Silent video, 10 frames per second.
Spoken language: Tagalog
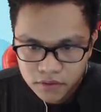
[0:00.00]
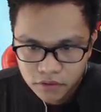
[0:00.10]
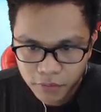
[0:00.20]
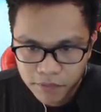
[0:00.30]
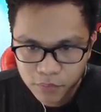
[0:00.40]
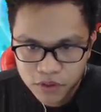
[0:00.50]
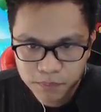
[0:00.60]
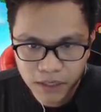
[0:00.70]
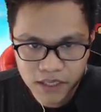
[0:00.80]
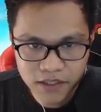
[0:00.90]
So may
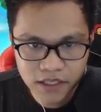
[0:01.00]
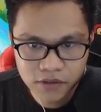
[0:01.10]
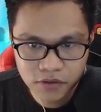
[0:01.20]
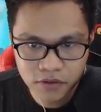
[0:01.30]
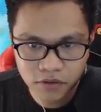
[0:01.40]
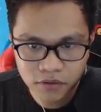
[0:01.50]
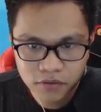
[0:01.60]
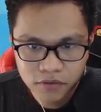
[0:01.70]
boss pala dito.